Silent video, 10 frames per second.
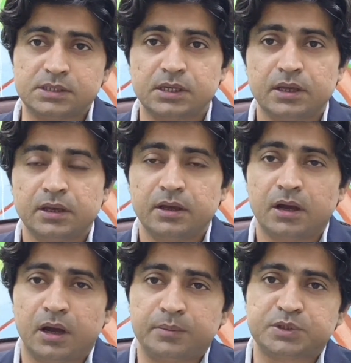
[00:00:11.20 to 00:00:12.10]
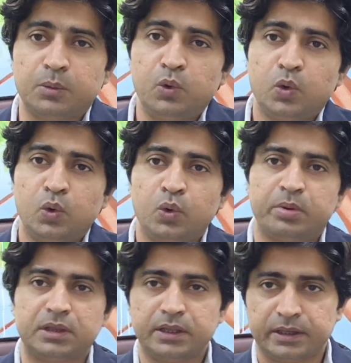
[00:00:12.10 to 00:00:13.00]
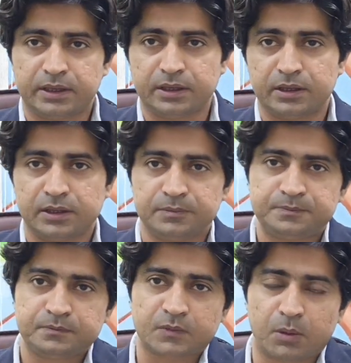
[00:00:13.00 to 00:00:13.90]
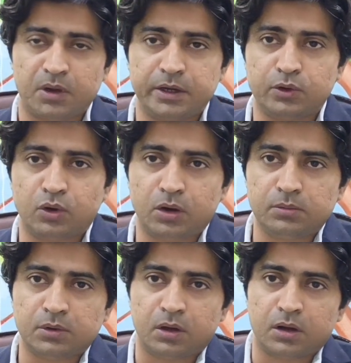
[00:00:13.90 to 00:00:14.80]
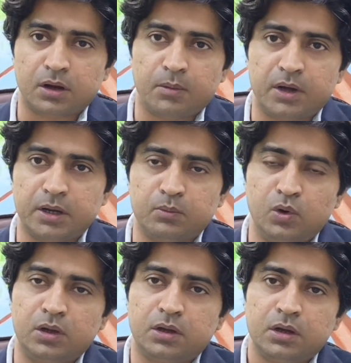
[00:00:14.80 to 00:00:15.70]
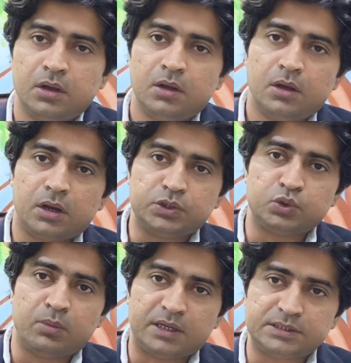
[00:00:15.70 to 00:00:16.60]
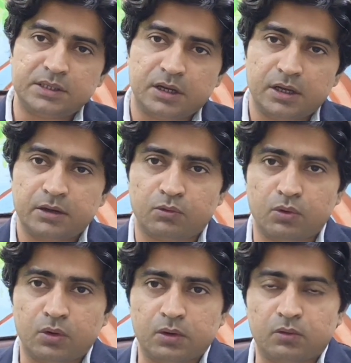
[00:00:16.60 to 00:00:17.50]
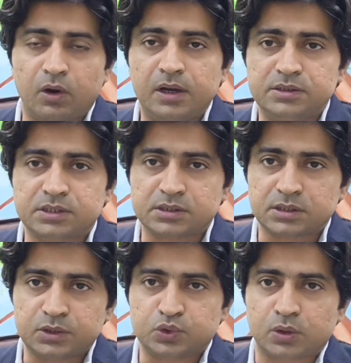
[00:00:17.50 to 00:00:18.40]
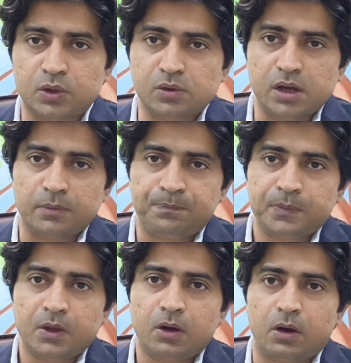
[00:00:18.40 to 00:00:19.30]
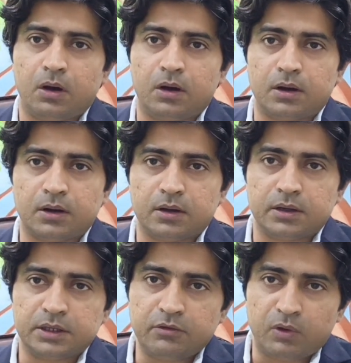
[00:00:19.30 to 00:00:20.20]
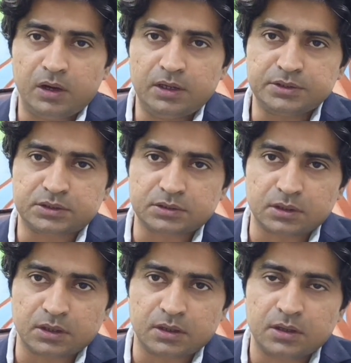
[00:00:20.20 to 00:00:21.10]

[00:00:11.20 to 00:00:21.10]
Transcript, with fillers: जैसे कि आप सब लोगों को पता है कि हमारी कौम और हमारे मुल्क का जो माजी है वो वायलेंस के साथ जुड़ा हुआ है और ये वायलेंस